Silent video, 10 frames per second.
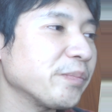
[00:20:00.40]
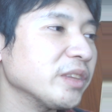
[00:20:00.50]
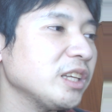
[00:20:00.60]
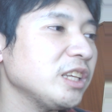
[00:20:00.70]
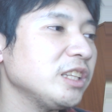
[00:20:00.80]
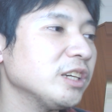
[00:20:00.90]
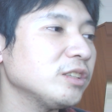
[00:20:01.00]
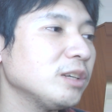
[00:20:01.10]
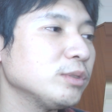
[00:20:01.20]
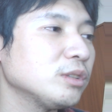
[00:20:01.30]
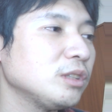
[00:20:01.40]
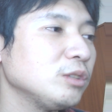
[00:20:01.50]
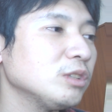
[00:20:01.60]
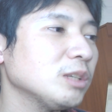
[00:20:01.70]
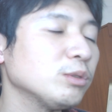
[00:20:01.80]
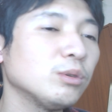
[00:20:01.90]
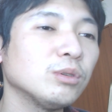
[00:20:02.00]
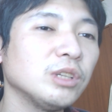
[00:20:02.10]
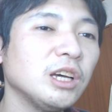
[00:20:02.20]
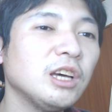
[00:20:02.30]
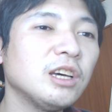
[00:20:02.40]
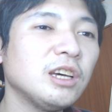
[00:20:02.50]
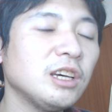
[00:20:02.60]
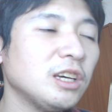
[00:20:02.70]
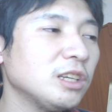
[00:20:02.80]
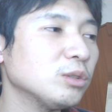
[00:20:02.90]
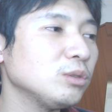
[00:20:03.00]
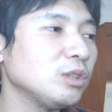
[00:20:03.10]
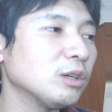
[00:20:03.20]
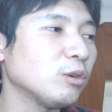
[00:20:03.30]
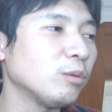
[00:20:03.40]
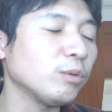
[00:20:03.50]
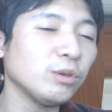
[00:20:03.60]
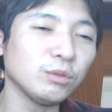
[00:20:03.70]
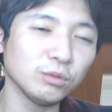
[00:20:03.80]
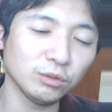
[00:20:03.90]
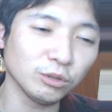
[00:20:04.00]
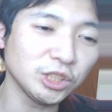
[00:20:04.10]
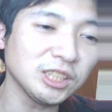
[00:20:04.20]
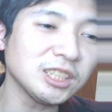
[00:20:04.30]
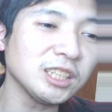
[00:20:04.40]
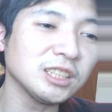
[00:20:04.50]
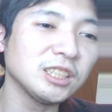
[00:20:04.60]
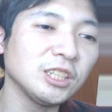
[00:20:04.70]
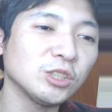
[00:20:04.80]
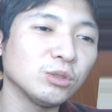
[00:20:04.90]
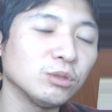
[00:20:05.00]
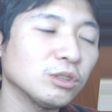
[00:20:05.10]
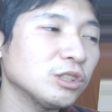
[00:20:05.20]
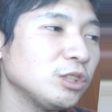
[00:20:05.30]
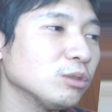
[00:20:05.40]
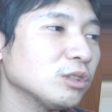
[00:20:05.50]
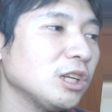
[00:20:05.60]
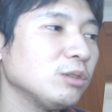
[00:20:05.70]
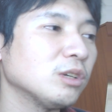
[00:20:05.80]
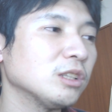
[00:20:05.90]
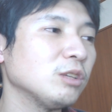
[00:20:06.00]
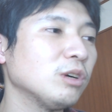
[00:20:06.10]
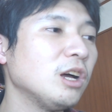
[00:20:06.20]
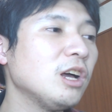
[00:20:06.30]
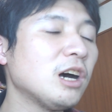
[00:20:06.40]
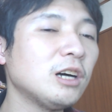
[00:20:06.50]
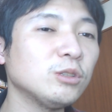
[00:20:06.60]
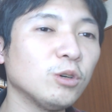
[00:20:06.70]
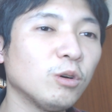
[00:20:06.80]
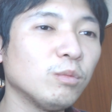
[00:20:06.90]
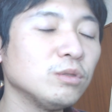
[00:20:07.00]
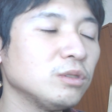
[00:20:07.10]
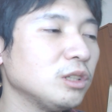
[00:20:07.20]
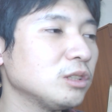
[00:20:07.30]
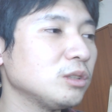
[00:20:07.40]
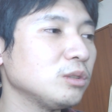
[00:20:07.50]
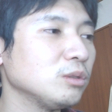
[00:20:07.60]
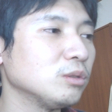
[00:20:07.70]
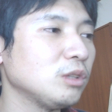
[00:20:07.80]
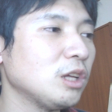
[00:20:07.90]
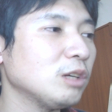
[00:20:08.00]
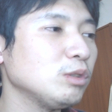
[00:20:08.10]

出ていないクラブっていうのは多分今後ね、えー、そういうねこぼ、うん、押し出された選手を拾ったりとかっていうのはあると思うんですよね。